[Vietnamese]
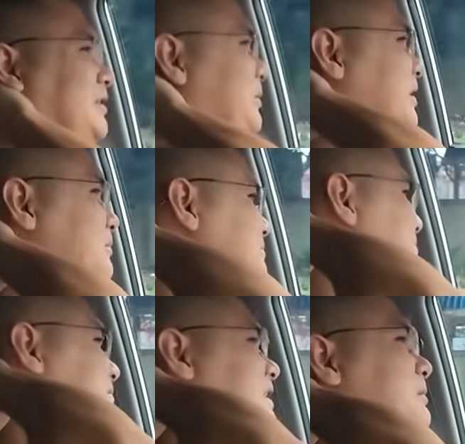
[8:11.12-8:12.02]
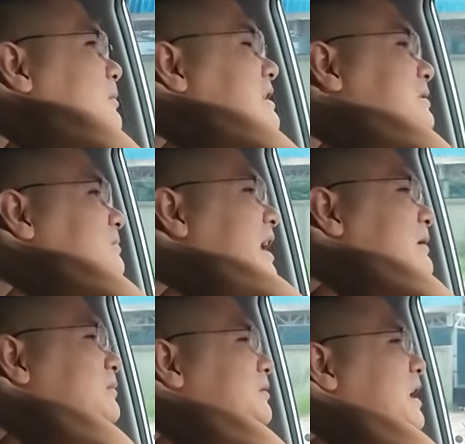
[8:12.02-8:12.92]
thì mình ngẫm
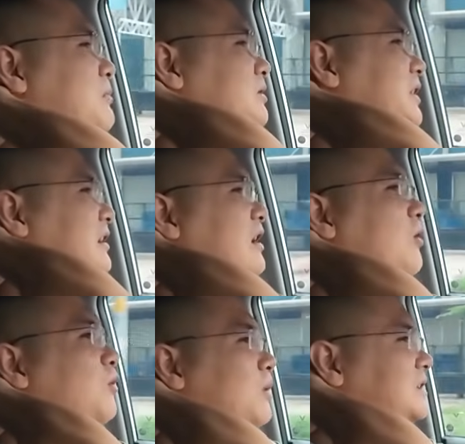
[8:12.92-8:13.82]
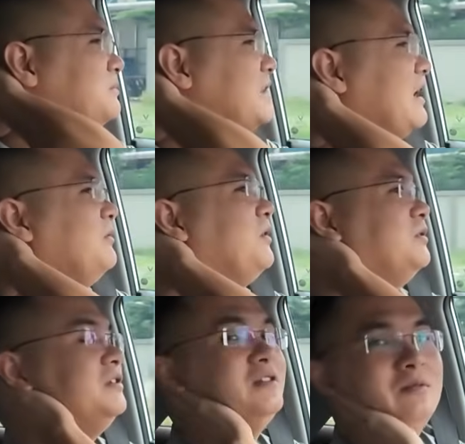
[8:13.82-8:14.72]
380 đáng bao tiền đâu 380 thì
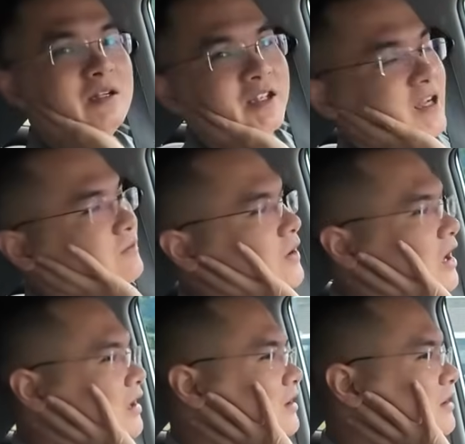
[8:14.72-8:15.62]
coi như bằng tiền cà phê